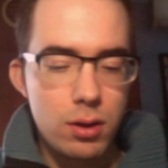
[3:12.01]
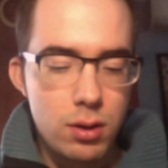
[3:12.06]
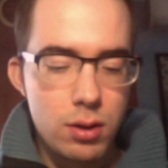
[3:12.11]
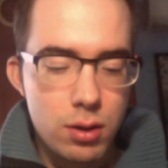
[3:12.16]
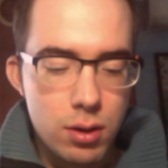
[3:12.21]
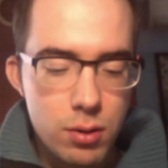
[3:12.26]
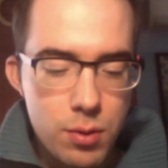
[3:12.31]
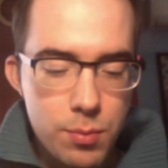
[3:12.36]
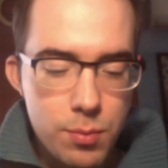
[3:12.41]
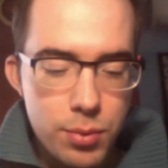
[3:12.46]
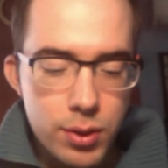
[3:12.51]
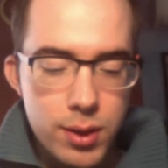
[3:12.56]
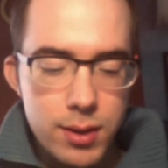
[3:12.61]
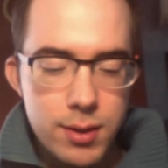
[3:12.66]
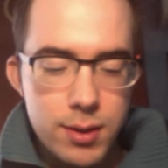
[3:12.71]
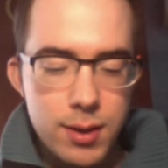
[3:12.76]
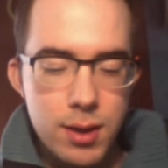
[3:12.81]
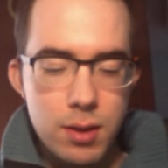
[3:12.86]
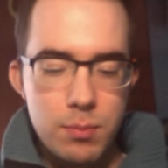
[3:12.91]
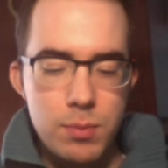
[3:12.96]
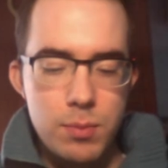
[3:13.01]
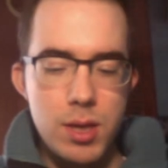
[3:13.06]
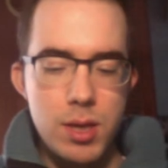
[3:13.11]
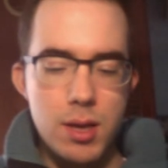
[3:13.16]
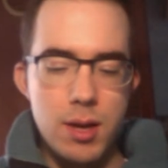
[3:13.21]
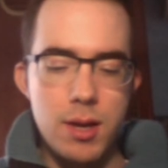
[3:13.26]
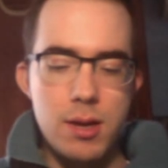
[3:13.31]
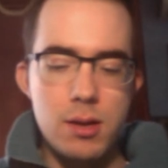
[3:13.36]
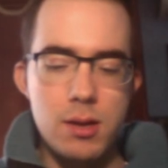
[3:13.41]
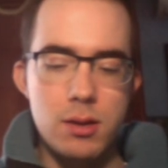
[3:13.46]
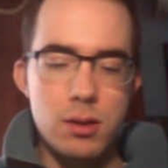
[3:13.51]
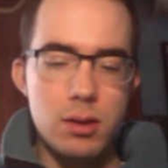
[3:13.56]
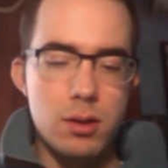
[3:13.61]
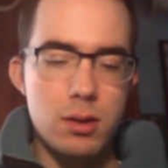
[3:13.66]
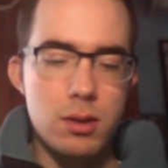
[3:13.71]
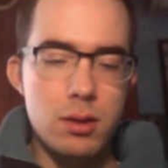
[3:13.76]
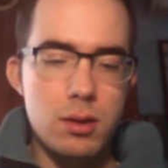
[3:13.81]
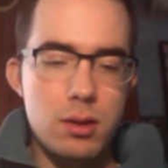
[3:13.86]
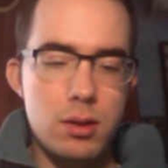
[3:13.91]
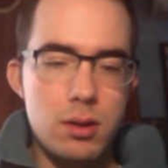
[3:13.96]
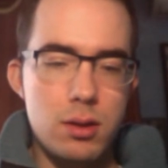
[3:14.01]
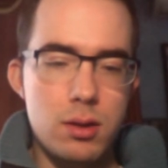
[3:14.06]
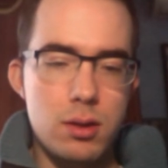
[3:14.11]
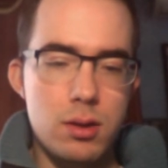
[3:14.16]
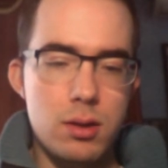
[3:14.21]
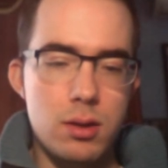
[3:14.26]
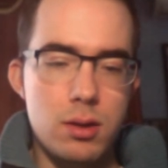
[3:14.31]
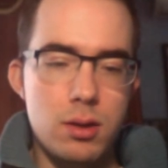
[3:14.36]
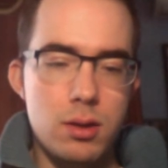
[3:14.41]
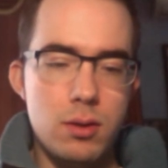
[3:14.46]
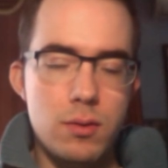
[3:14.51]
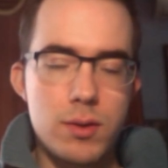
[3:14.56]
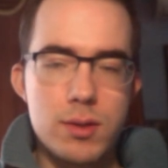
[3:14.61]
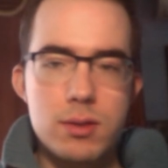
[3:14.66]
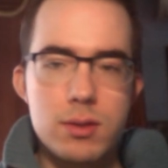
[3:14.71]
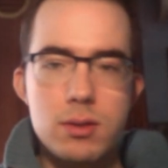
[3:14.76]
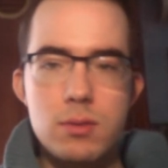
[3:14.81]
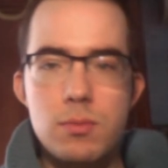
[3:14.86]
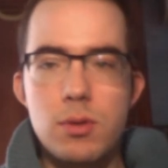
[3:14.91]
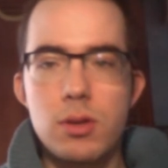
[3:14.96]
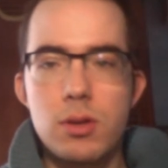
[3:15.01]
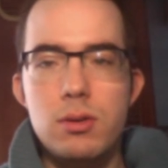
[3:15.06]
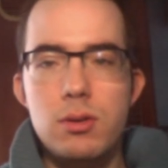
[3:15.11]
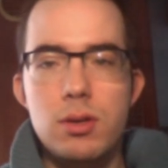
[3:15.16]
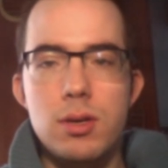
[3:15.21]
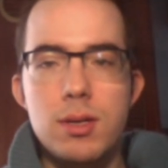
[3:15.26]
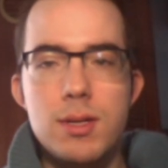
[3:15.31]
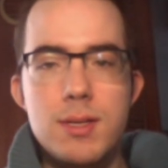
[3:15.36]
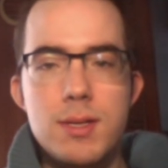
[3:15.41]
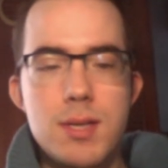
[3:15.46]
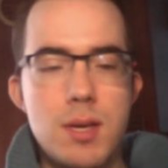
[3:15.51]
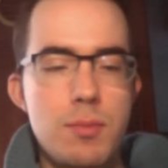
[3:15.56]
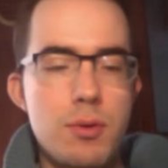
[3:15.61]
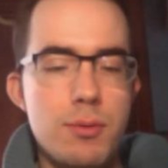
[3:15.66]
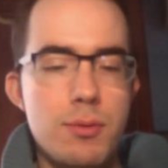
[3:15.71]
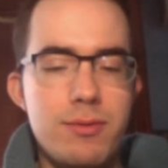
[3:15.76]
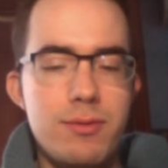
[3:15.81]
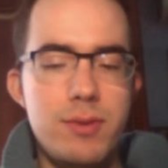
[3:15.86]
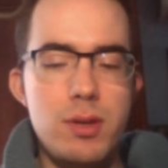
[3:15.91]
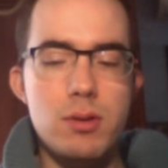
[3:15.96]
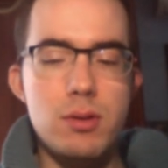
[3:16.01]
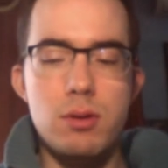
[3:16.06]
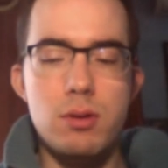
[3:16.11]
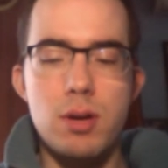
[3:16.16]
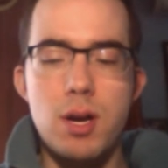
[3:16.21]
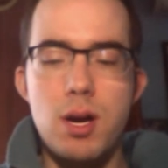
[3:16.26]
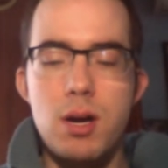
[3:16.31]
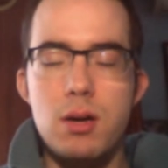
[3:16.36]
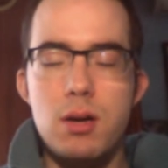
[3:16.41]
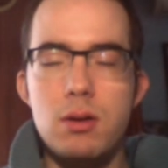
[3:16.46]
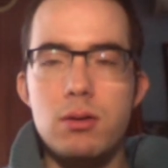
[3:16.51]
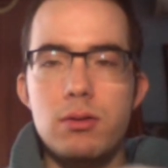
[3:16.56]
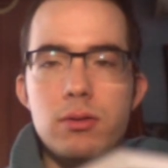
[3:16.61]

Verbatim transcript: Come potete capire, eh, in questo modo io ad esempio finora